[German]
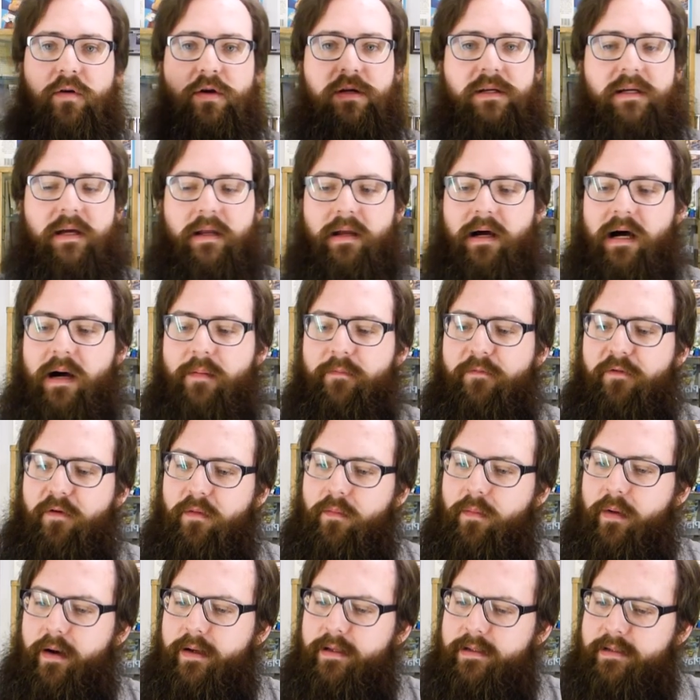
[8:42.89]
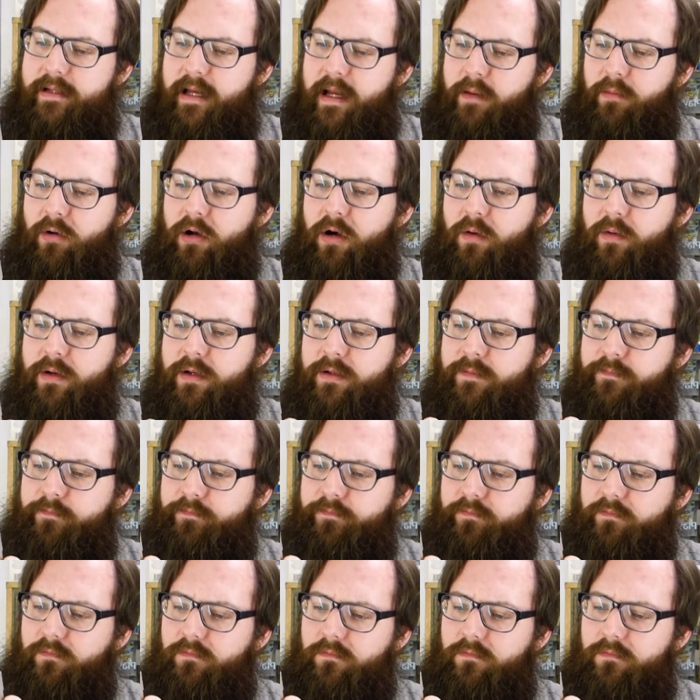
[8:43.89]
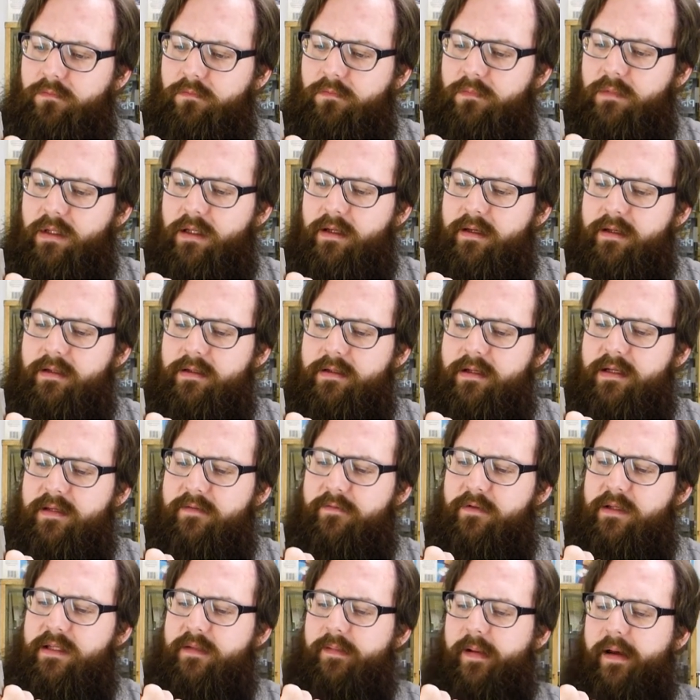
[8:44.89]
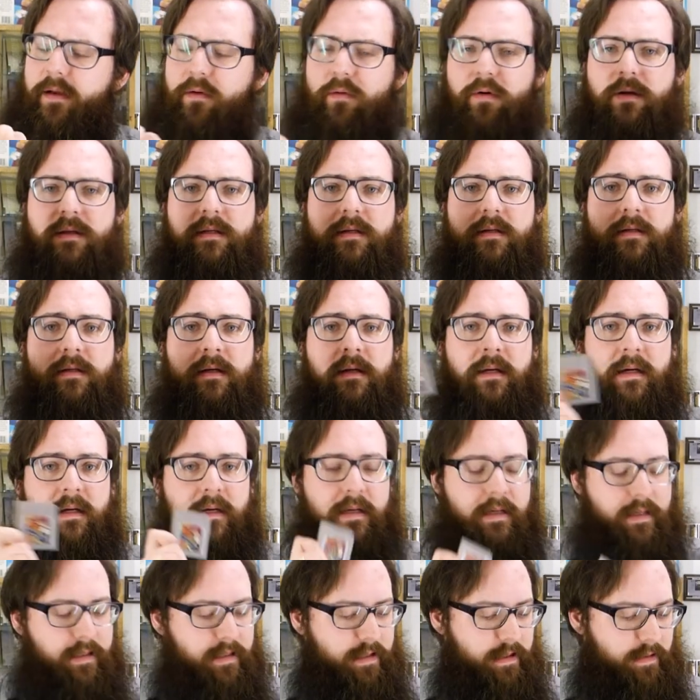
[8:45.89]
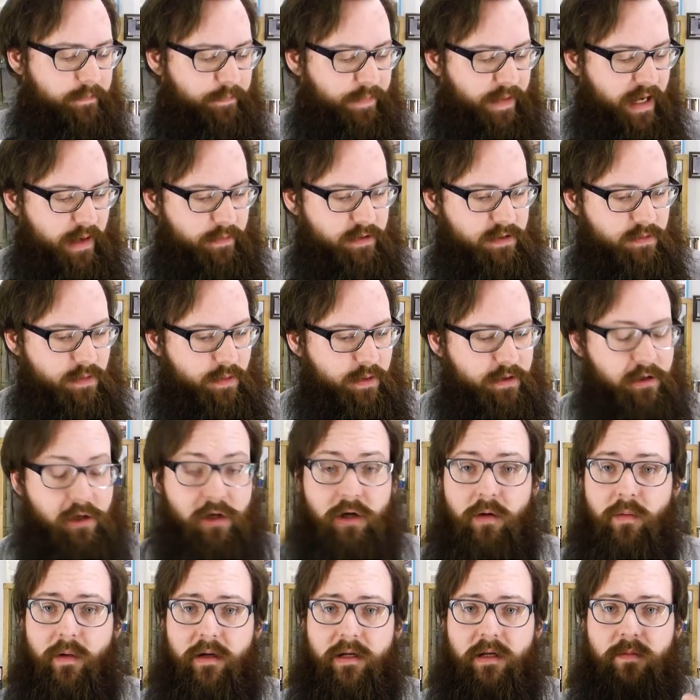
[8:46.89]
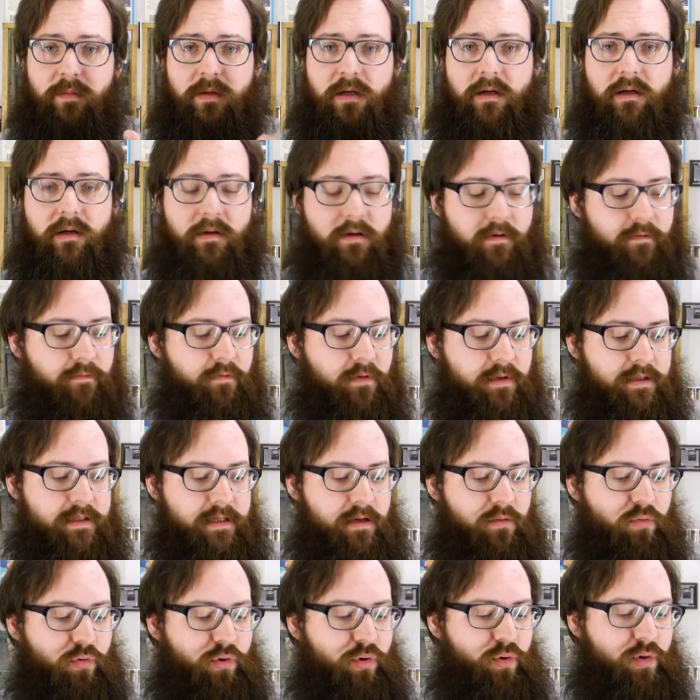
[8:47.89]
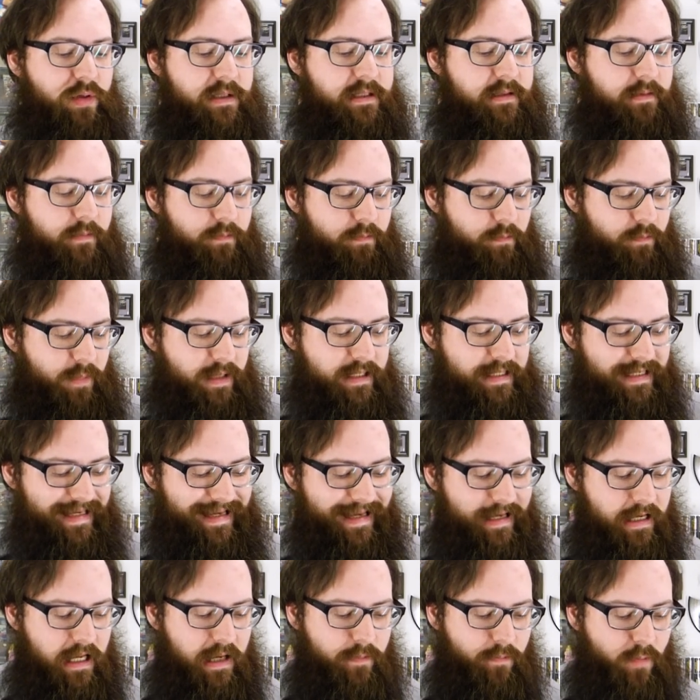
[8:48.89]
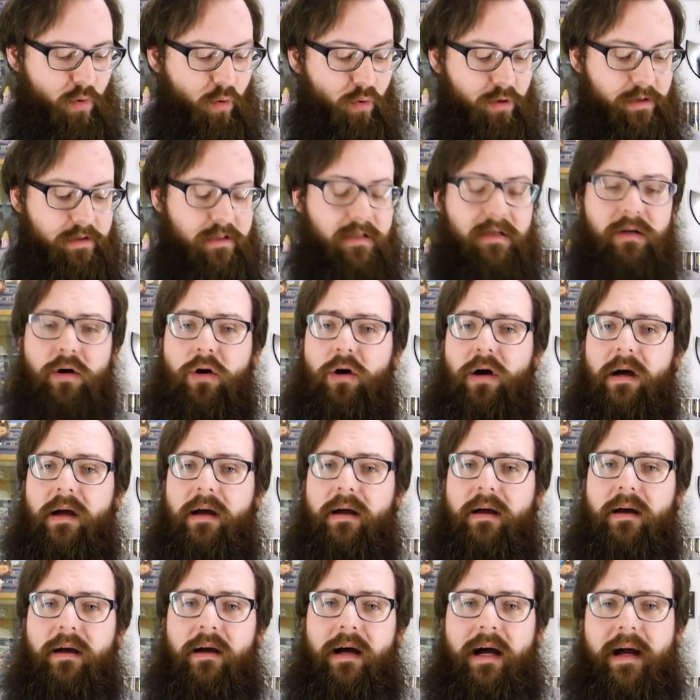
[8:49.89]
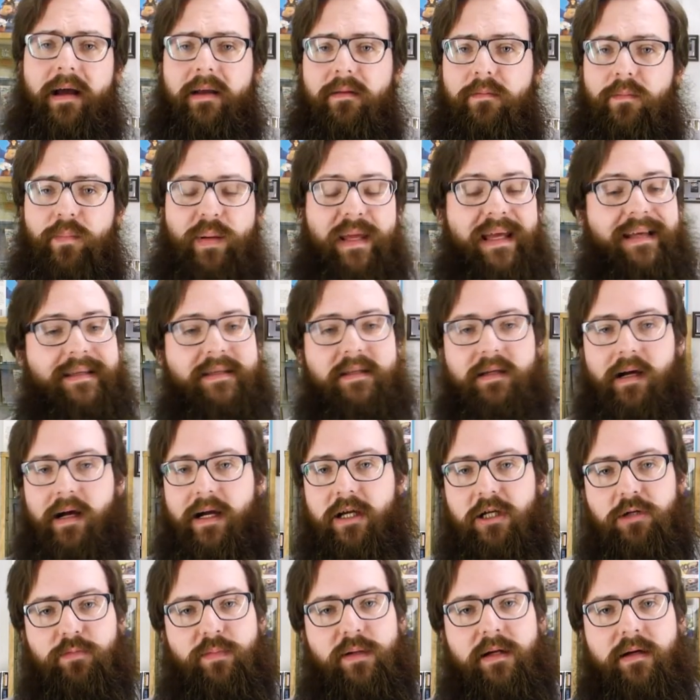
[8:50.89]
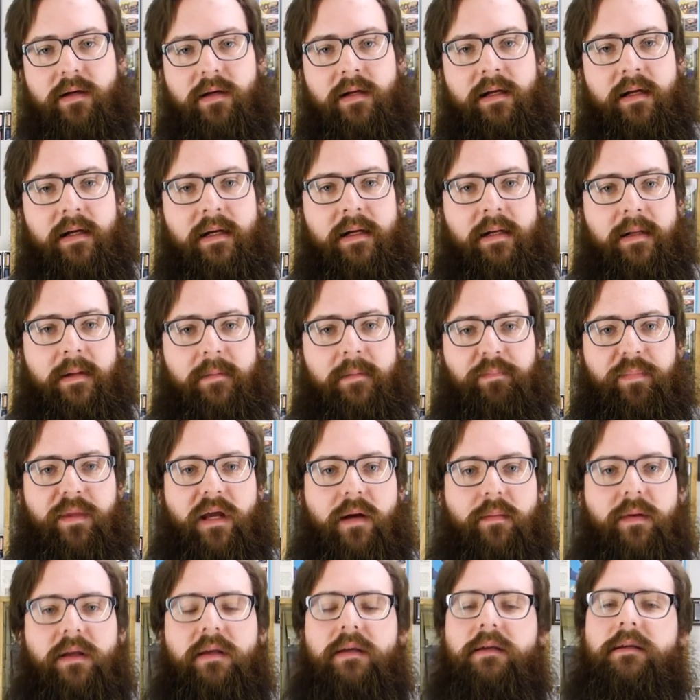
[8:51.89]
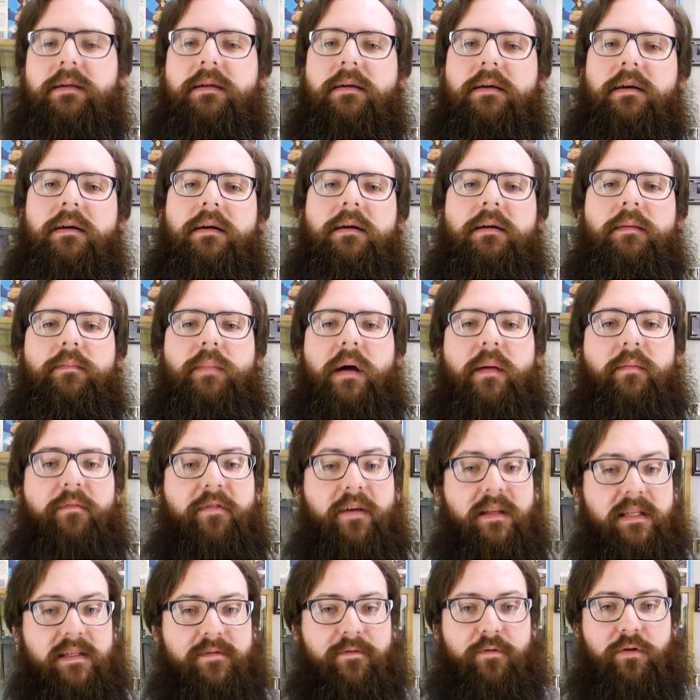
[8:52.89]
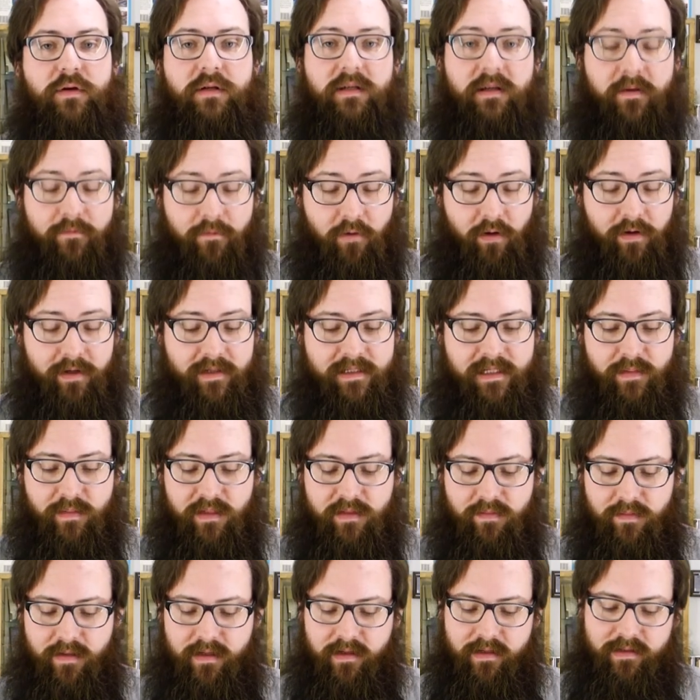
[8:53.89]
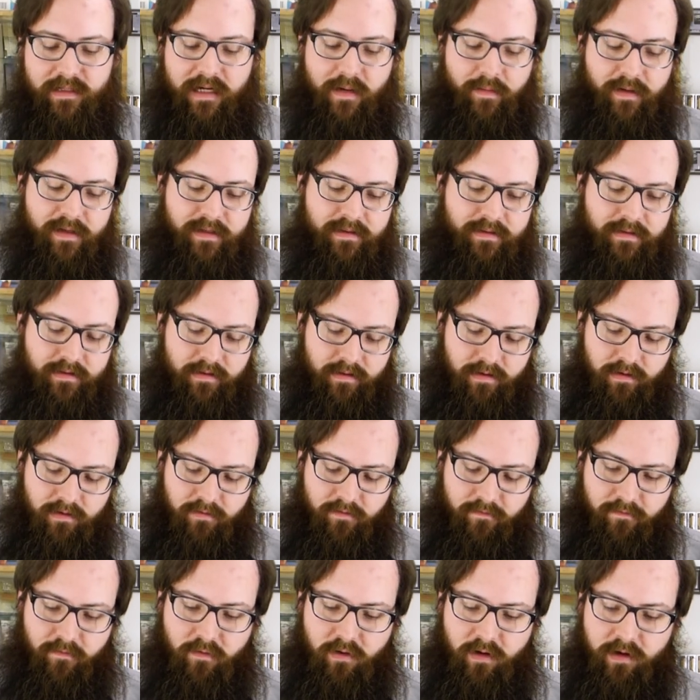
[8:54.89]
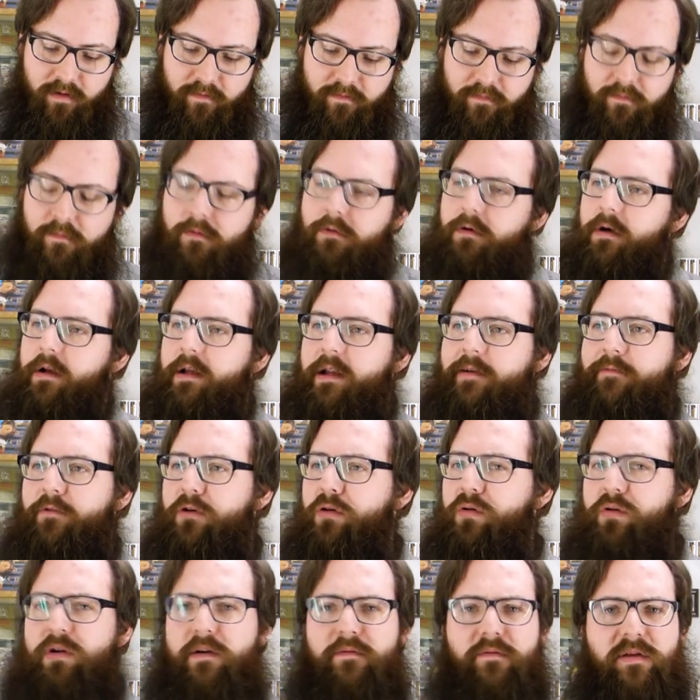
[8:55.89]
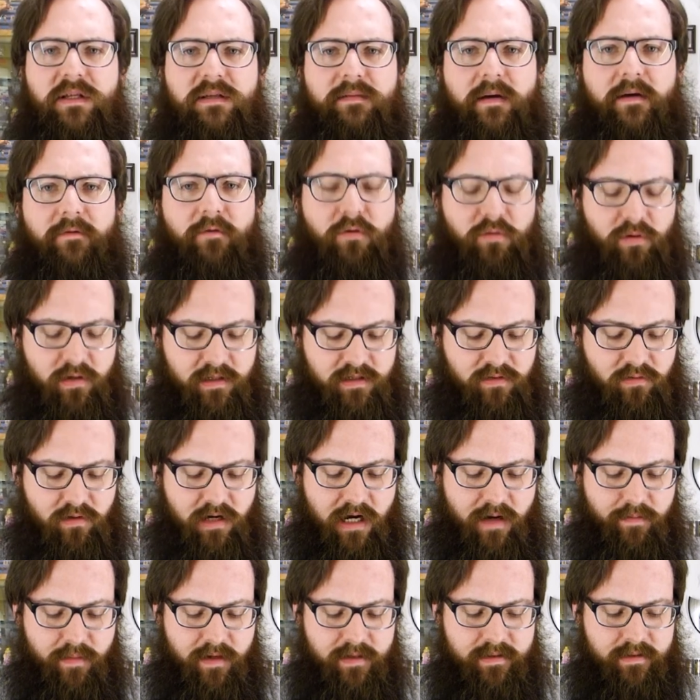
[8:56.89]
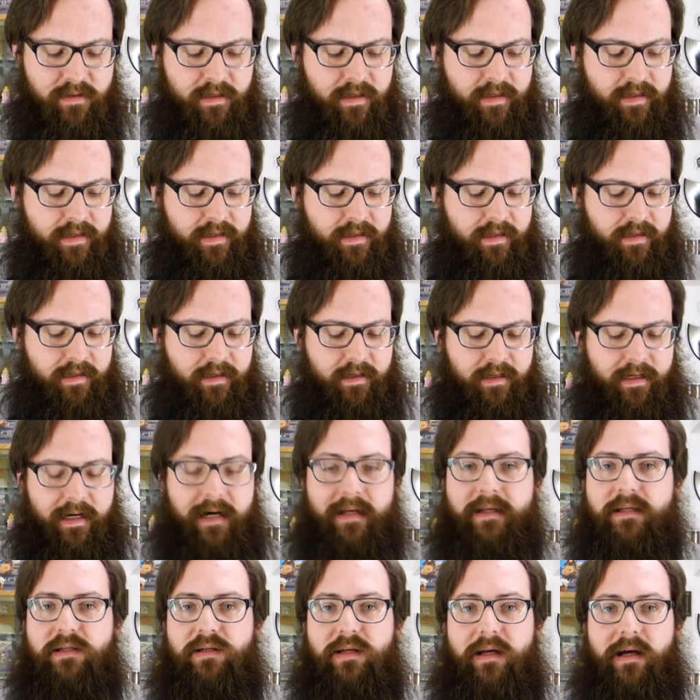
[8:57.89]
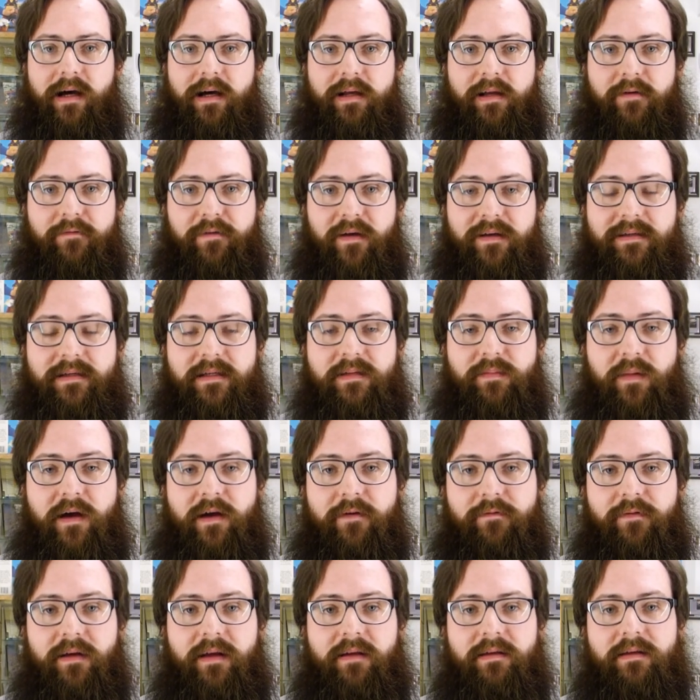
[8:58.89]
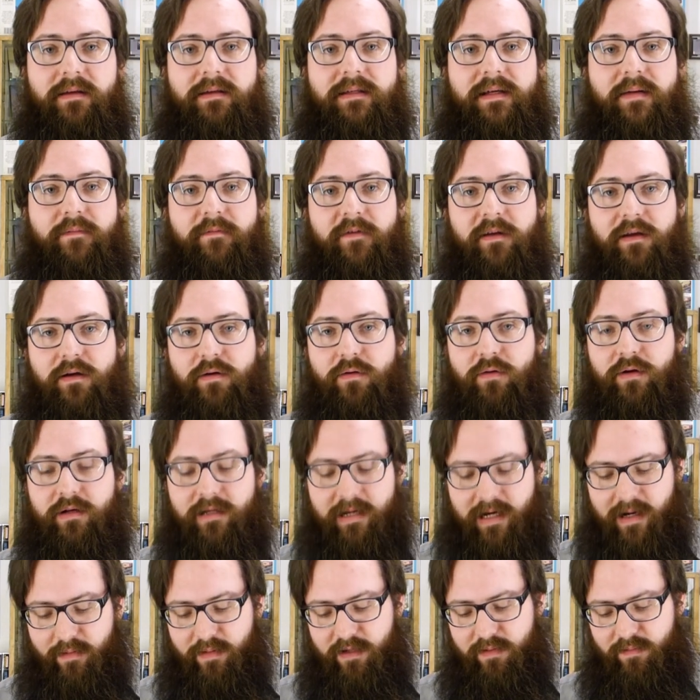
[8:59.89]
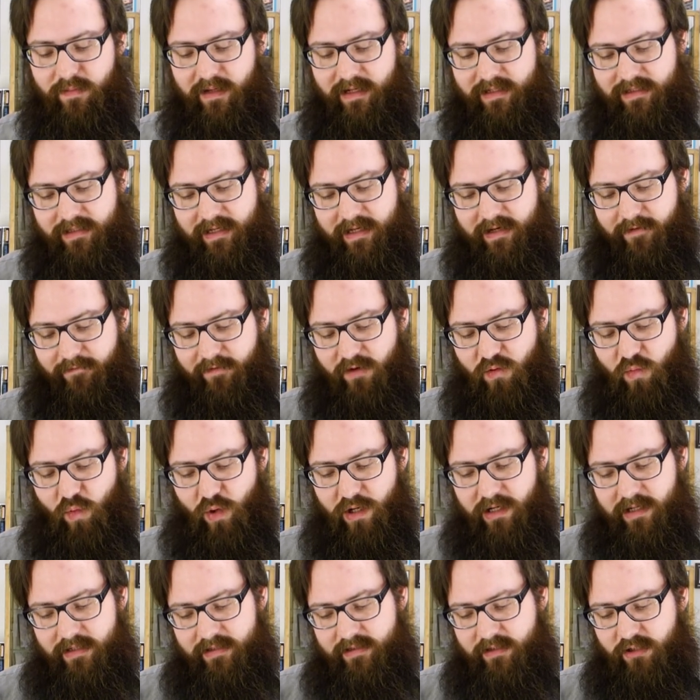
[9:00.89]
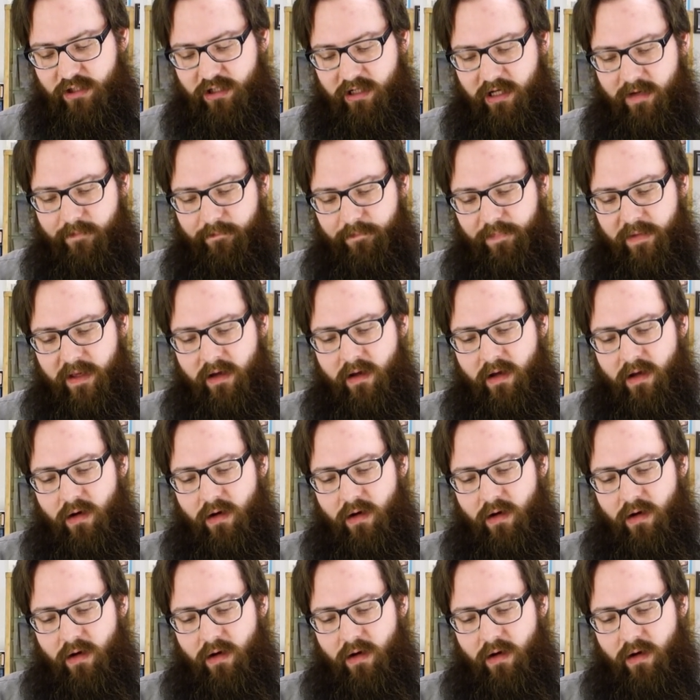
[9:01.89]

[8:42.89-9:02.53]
Wollte ich gerne haben von Mindscape, glaube ich. Ist das von 92. Ähm, Habe ich mir mitgenommen, hat er mir äh, für einen sehr guten Kurs mitgegeben. Und noch äh, ein PS3-Spiel. Da bin ich äh, beim Fritz fündig geworden. Das habe ich mir damals äh, vor, vor einer Woche oder vor zwei Wochen oder so kam das äh, da du, hat der Fritz das mal erwähnt in seinem Video und da habe ich mir das gleich auf die Wantlist geschrieben.